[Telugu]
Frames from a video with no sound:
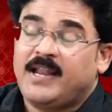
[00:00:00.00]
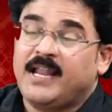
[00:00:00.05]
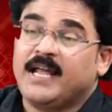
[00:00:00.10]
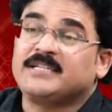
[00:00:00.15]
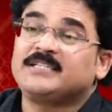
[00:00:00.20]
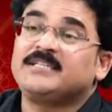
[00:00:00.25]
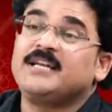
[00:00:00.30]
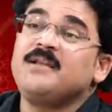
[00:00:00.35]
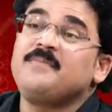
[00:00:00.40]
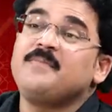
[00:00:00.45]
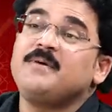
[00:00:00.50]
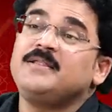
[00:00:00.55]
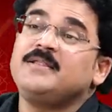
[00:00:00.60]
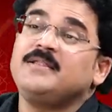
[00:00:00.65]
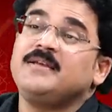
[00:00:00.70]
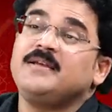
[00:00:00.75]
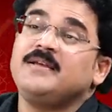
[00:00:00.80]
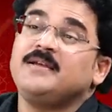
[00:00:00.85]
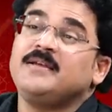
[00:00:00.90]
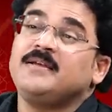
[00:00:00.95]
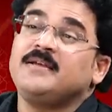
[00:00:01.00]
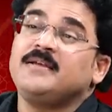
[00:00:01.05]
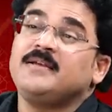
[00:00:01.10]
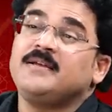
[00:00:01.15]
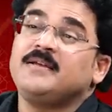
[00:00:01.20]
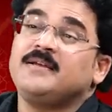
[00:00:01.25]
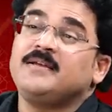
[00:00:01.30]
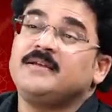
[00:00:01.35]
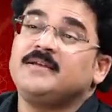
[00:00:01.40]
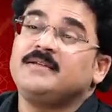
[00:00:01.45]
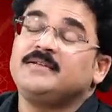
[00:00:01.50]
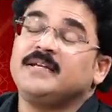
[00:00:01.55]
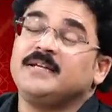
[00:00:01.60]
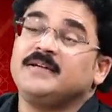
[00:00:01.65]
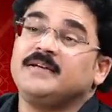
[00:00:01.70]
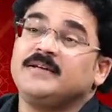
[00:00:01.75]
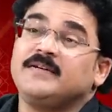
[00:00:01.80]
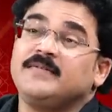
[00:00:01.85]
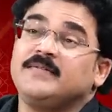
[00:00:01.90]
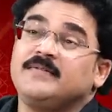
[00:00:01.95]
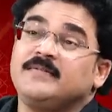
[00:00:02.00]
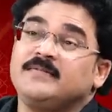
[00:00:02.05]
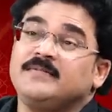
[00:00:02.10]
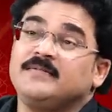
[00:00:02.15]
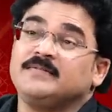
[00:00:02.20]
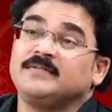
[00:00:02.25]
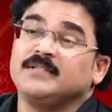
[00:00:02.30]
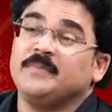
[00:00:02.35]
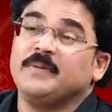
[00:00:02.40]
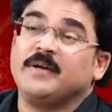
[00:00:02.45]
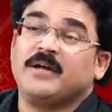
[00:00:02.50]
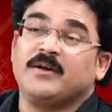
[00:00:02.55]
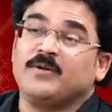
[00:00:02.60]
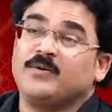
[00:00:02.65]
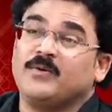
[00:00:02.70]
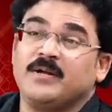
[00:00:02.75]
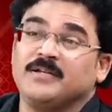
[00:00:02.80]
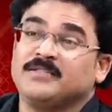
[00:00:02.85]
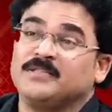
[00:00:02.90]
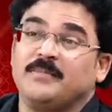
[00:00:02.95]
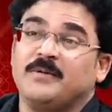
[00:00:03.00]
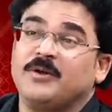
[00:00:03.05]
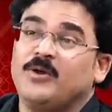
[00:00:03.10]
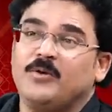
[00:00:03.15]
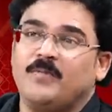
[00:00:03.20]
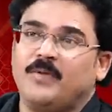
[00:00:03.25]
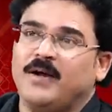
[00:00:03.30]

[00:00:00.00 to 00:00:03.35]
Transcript: లక్షల మంది జన సమీకరణ ఉండే సభల్లో